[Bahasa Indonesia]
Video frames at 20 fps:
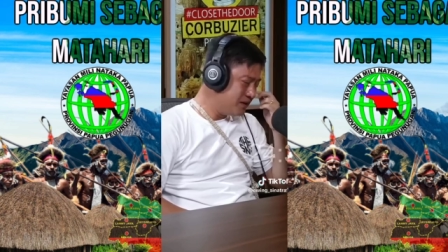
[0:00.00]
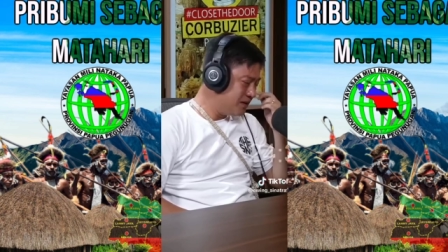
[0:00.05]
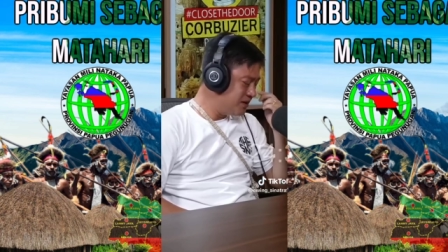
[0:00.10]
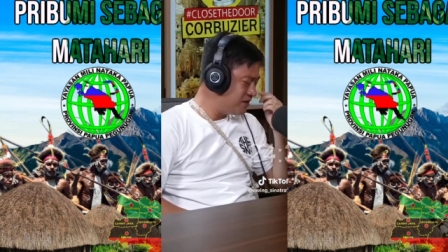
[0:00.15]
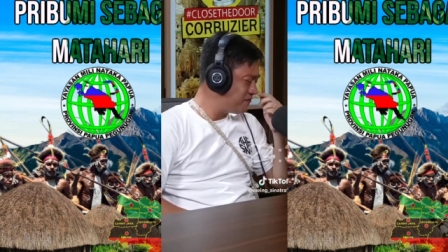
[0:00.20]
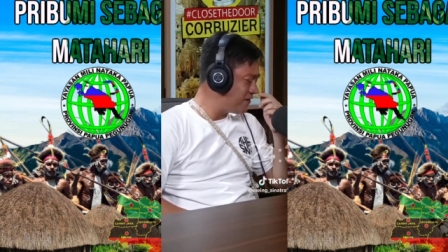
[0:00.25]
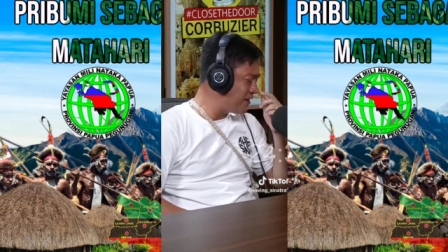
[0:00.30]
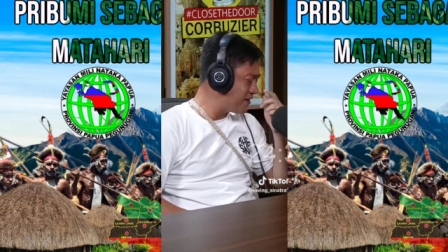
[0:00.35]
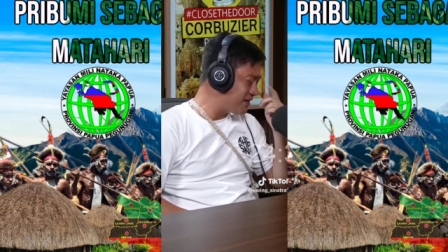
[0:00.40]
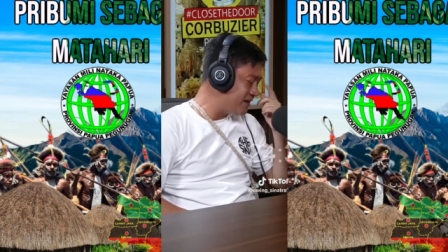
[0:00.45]
ya
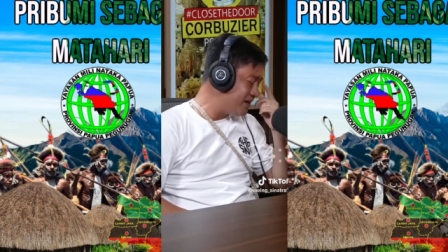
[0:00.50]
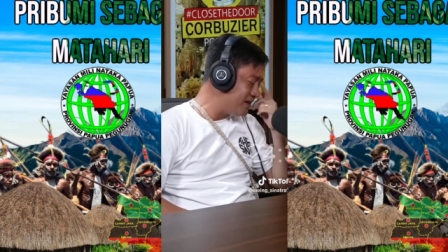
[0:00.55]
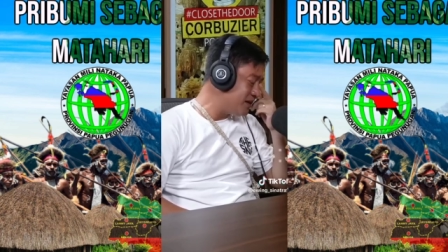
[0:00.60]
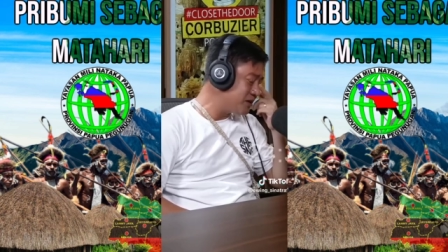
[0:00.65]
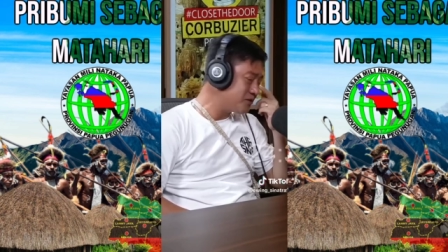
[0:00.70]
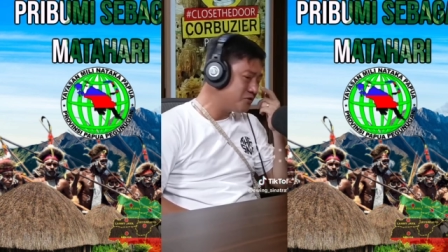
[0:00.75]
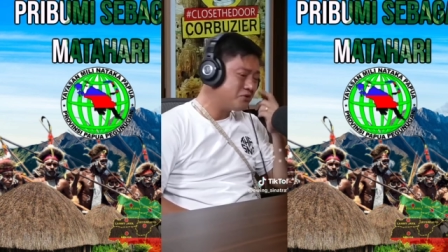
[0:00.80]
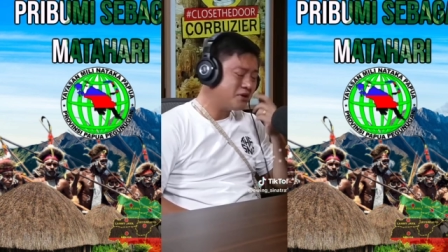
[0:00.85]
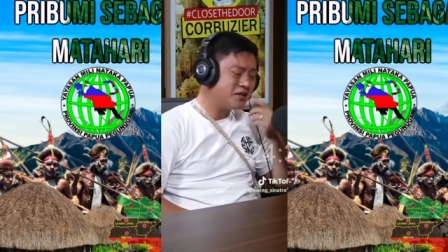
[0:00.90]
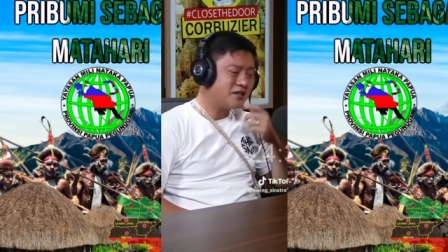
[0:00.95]
facto ya
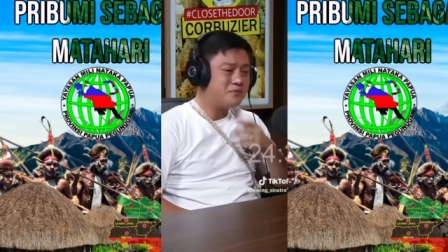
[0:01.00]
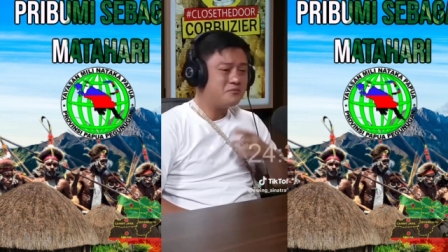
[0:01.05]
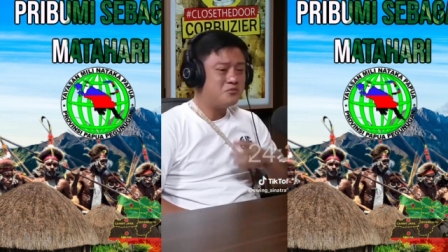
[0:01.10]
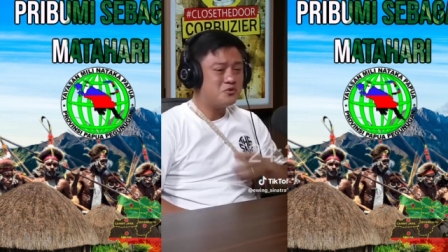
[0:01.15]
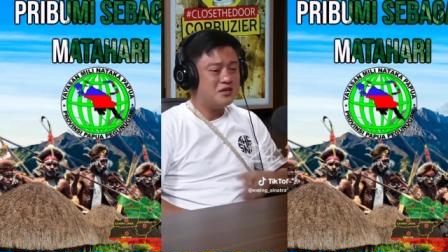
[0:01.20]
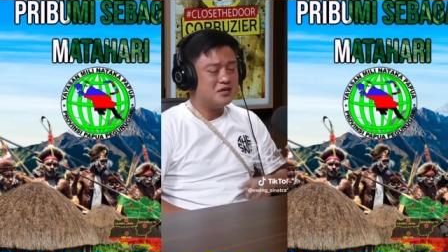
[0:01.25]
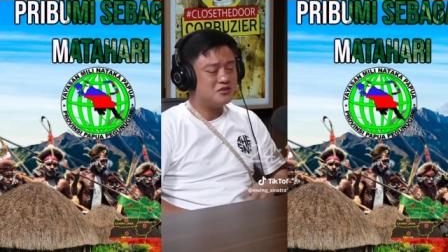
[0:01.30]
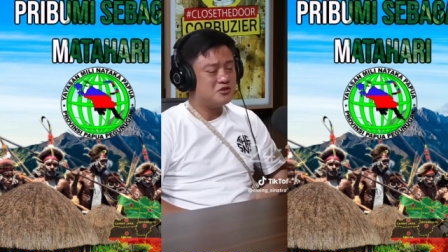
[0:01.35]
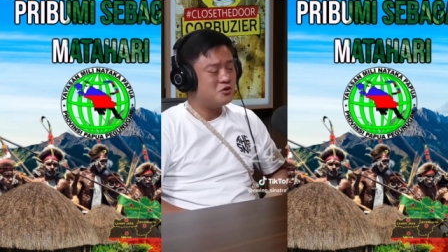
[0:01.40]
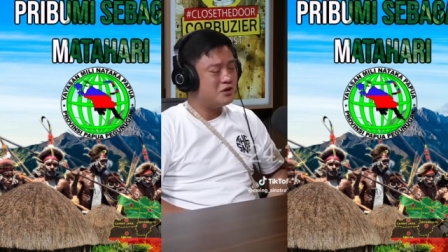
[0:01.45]
gitu kita
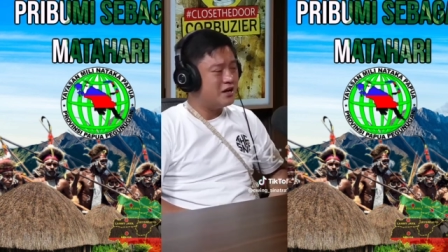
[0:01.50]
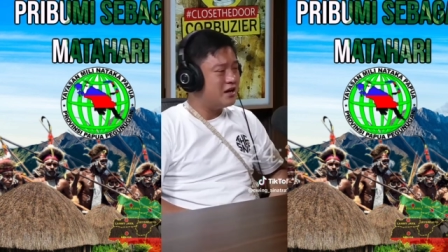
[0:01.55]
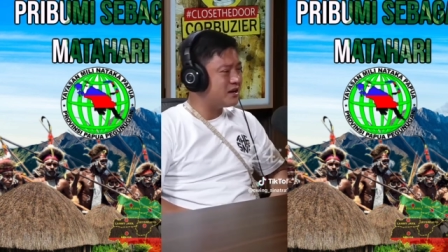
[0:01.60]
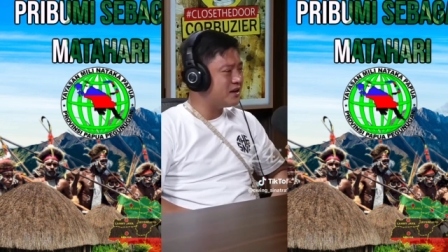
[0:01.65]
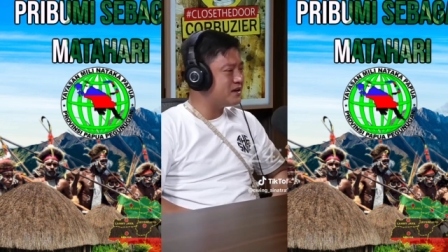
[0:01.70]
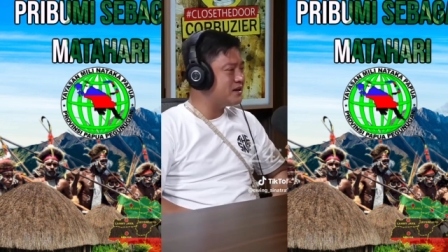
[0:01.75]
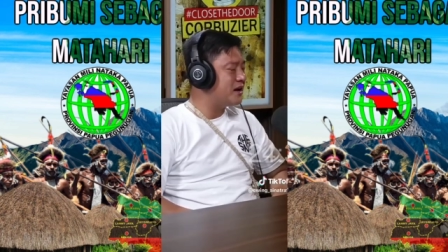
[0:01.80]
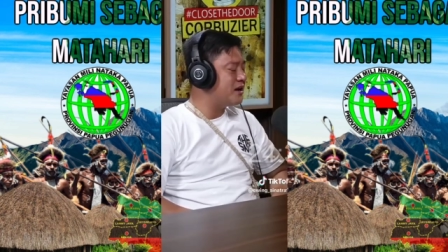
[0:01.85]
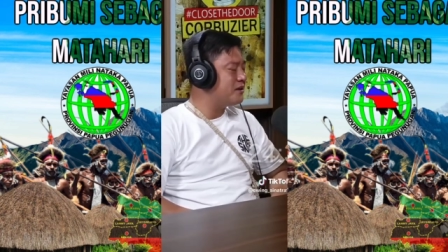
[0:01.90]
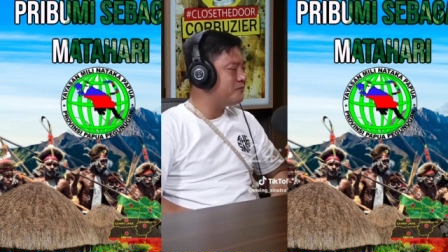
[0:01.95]
punya saudara
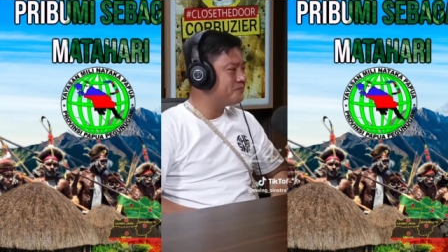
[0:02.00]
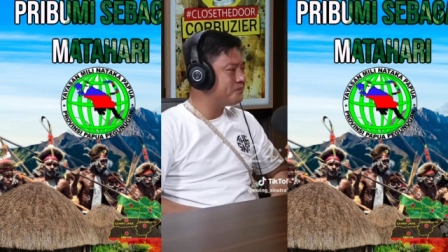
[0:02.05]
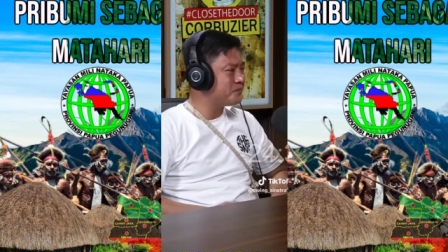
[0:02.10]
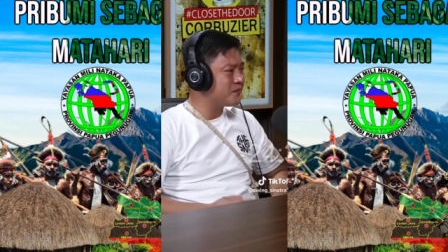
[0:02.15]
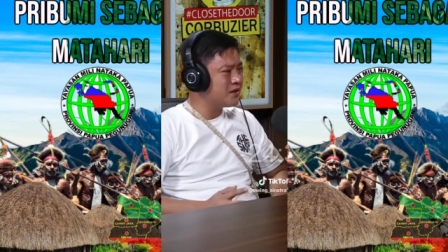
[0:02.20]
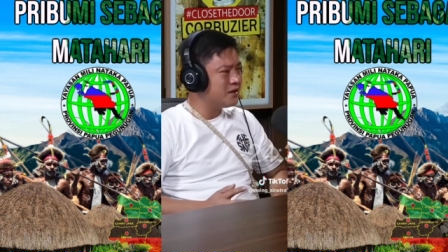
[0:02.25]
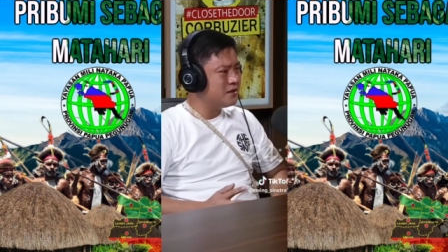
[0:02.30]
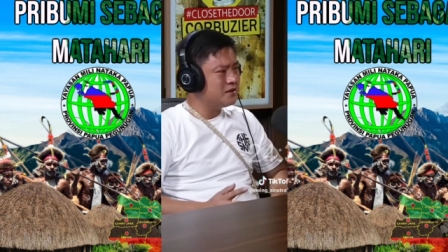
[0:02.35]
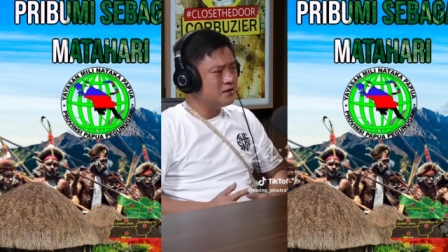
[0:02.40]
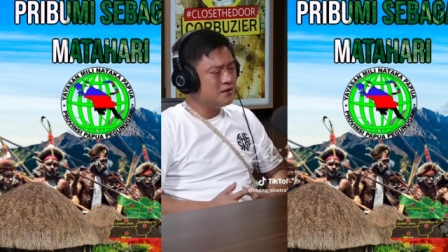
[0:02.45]
yang
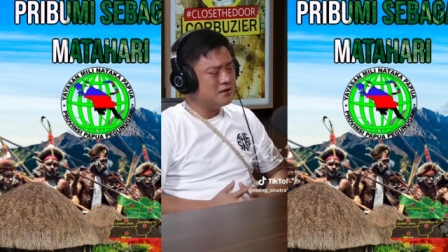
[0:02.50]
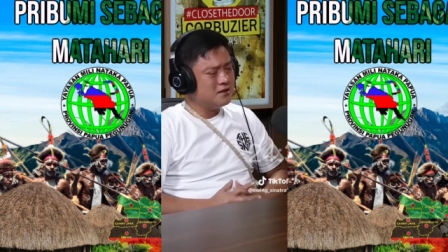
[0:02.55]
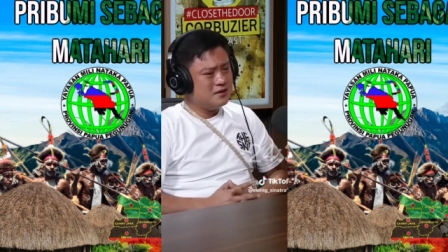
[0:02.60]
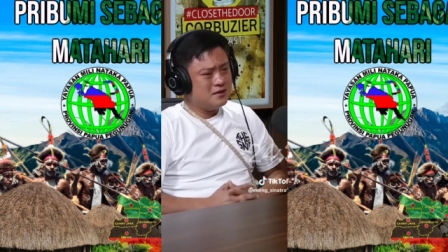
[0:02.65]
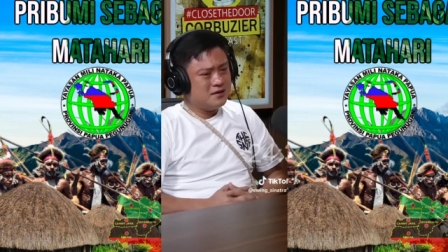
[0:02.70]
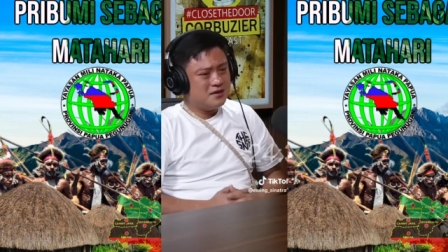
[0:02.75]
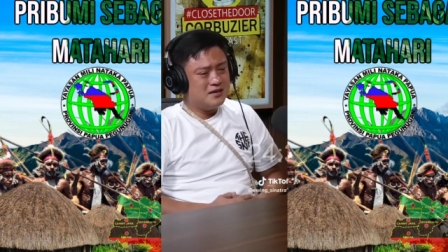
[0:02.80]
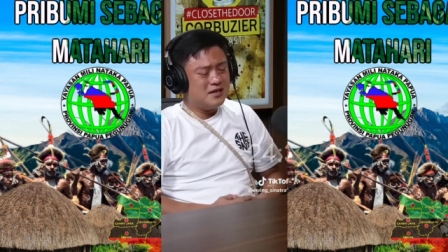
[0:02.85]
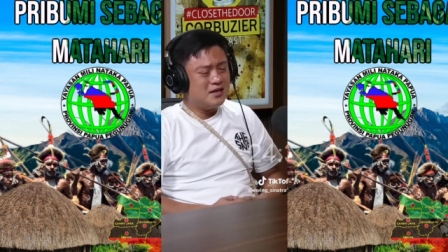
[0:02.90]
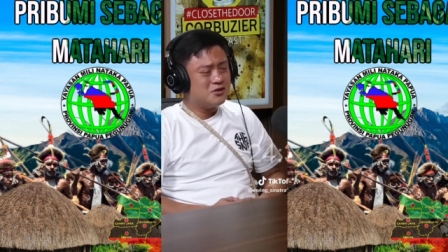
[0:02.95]

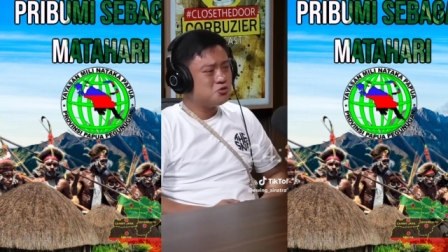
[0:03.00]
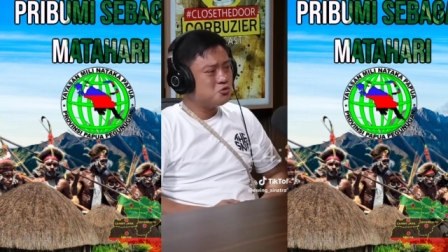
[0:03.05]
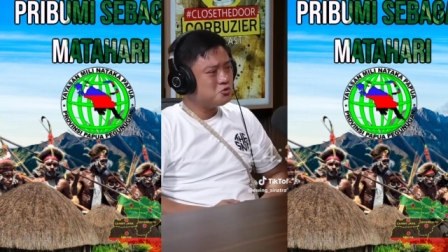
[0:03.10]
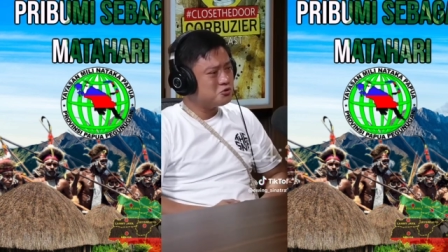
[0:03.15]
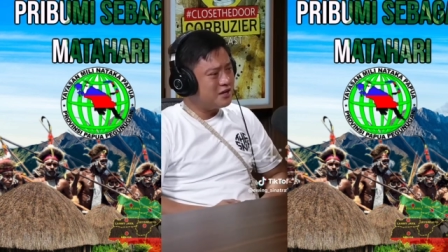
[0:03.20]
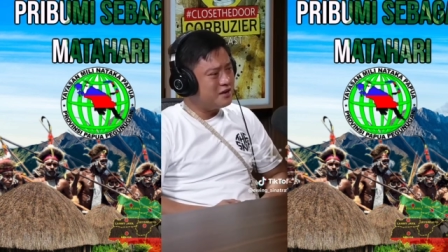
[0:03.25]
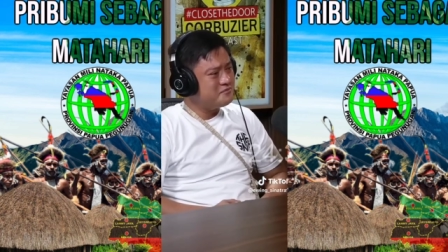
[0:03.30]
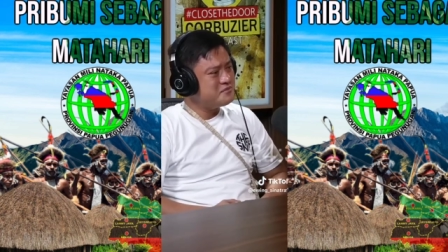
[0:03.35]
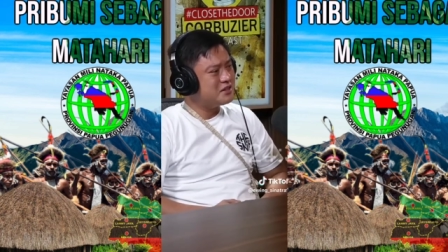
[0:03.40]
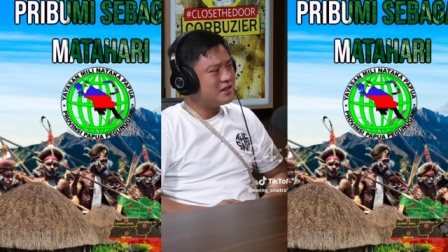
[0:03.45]
yang
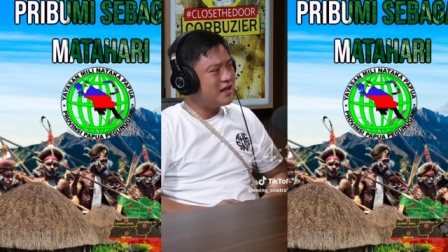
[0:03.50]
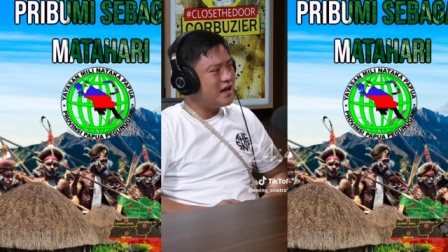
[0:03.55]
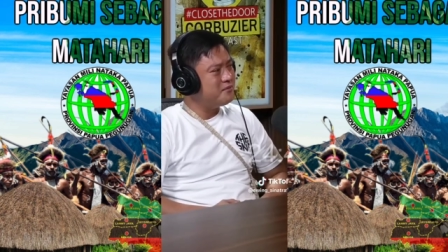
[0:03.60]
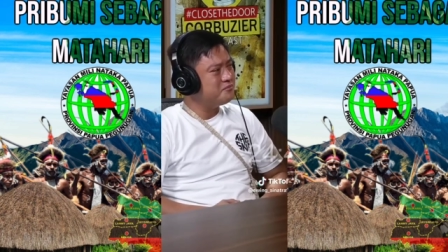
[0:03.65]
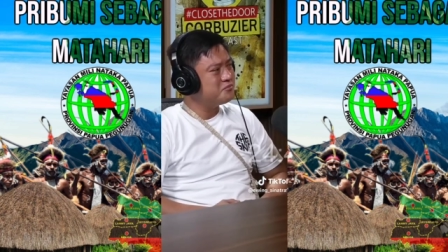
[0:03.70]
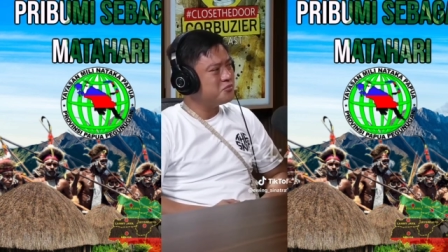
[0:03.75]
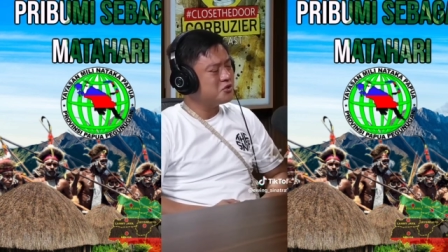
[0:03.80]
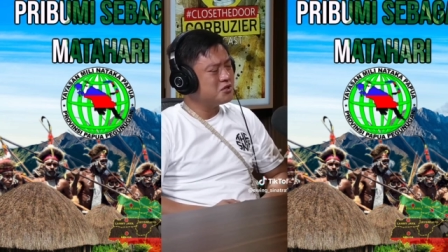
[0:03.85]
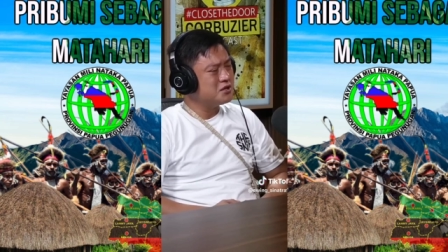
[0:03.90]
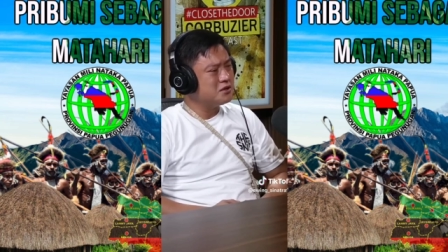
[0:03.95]
susah minta
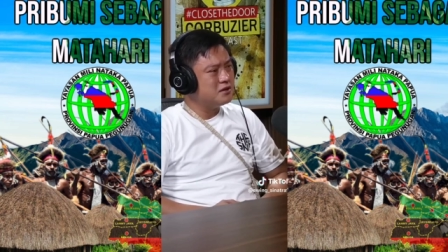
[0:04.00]
ampun